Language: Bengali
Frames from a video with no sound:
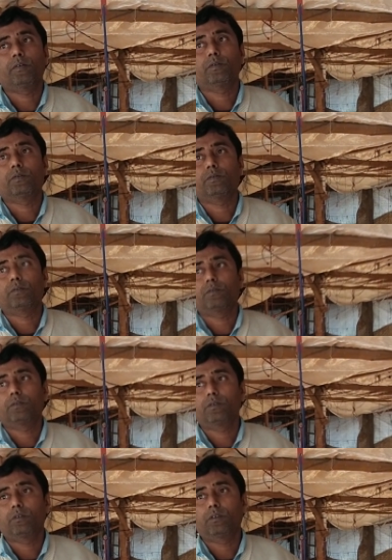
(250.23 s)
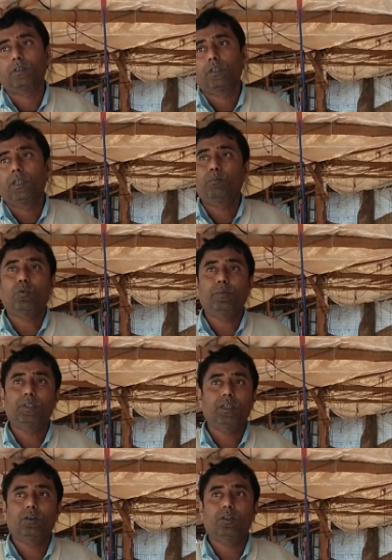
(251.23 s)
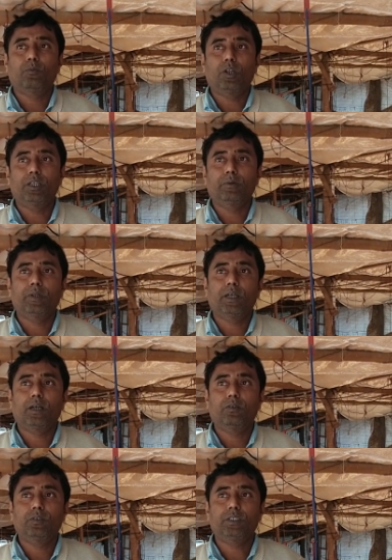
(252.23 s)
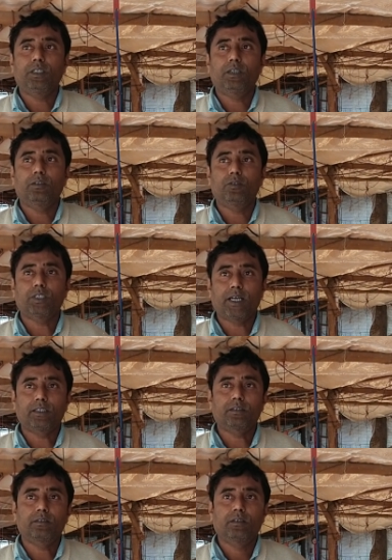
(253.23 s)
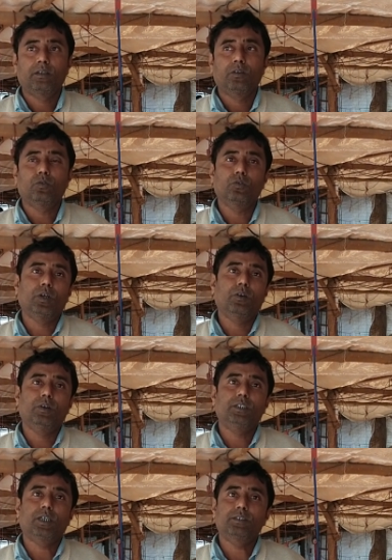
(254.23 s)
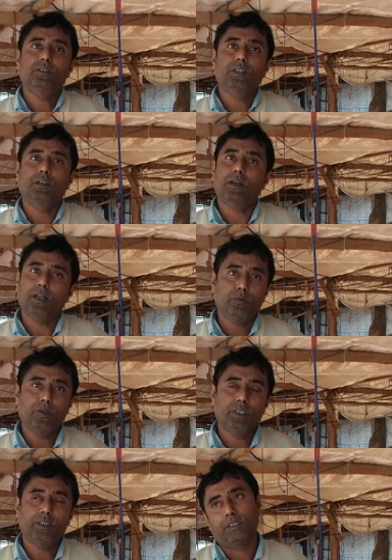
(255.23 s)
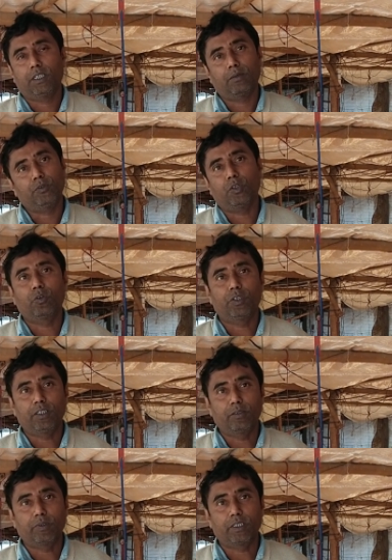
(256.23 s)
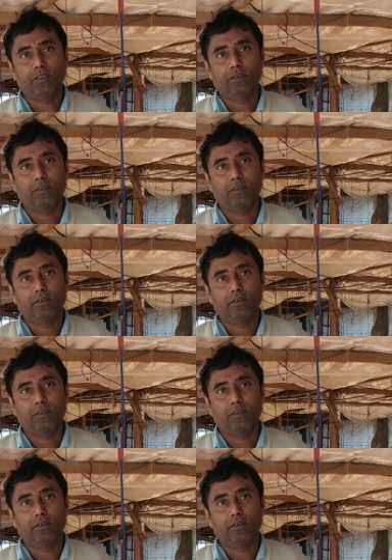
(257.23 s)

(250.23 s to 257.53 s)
থাকছে প্রফিটের কথা বলা যাবে না কারণ হচ্ছে এটা তো চাষ কোনো কারণে চাষ যদি খারাপ হয়ে যায় ইনকাম জিরো আচ্ছা, হয়ে যেতে পারে